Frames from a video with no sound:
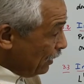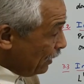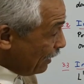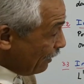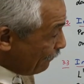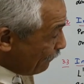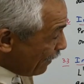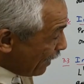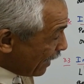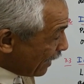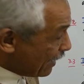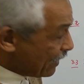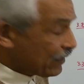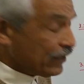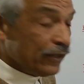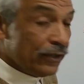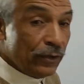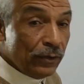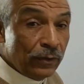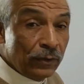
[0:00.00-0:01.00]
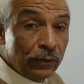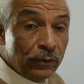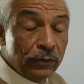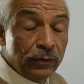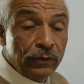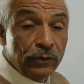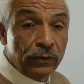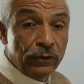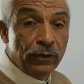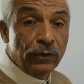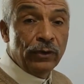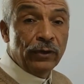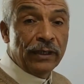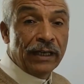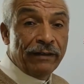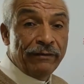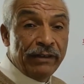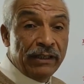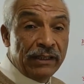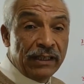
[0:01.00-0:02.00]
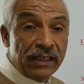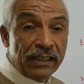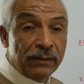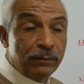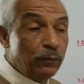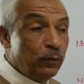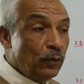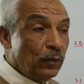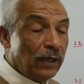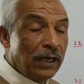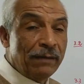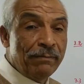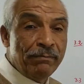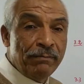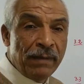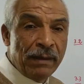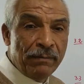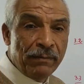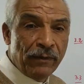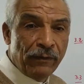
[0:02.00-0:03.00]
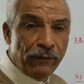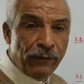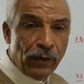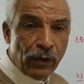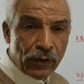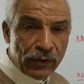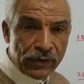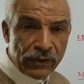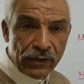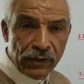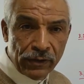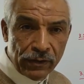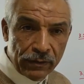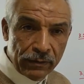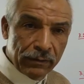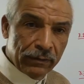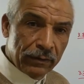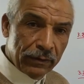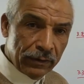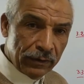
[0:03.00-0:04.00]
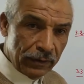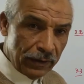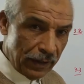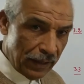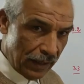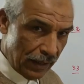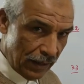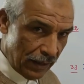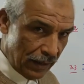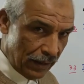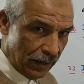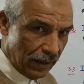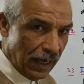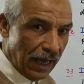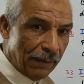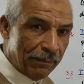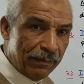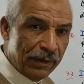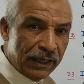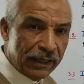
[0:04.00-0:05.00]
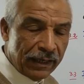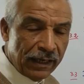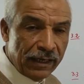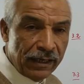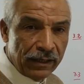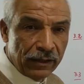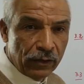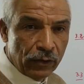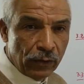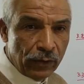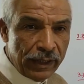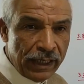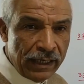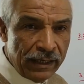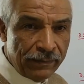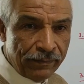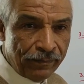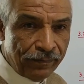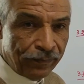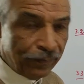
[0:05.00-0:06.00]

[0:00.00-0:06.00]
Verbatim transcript: la variation de la vitesse pour la même force euh, appliquée donnée.